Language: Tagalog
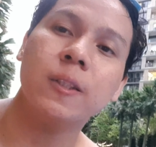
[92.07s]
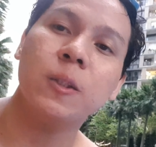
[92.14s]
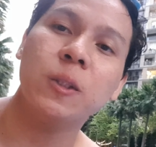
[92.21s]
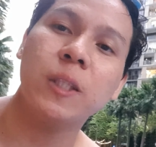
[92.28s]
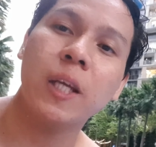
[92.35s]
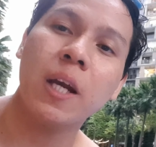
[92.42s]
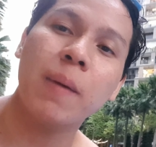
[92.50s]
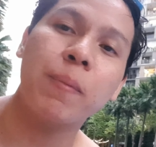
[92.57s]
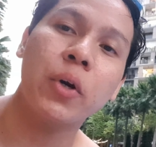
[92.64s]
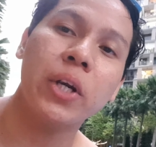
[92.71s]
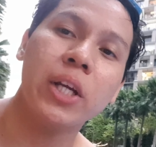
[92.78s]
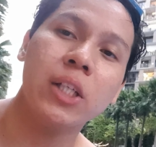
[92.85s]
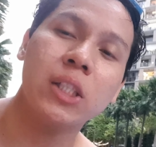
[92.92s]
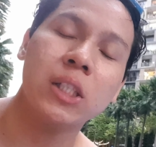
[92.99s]
yung
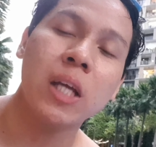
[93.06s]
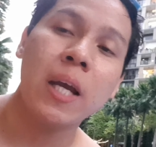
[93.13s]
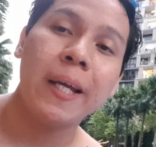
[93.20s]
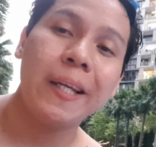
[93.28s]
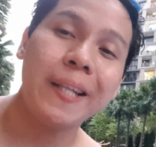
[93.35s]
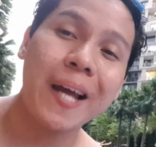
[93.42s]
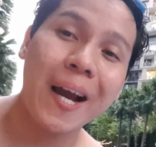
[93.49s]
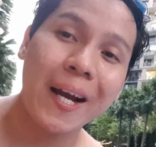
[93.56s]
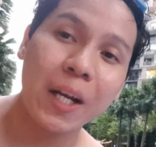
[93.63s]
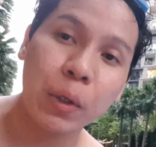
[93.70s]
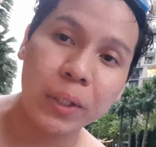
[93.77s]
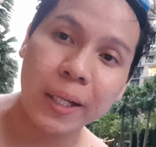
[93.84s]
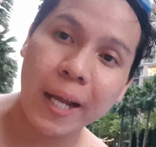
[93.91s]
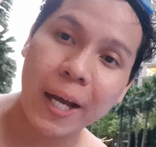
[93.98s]
Singapore is
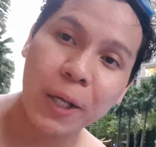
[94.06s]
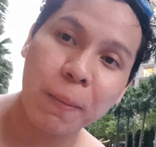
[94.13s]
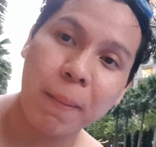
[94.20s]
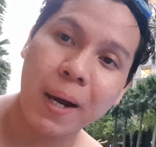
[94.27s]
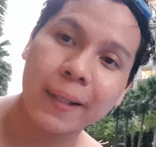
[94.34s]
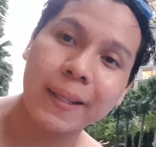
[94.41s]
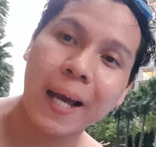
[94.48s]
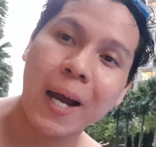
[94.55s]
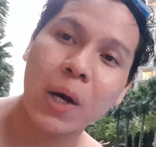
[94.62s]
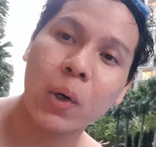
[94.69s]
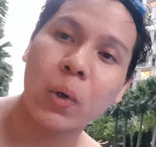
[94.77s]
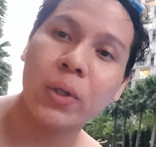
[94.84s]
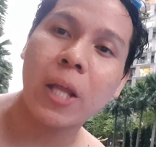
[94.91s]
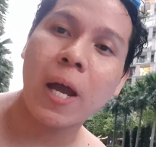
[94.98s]
inaalaw nila yung mga
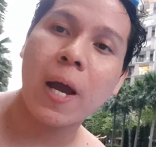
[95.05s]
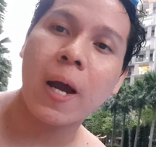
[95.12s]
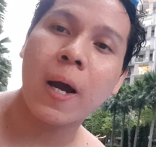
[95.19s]
tao na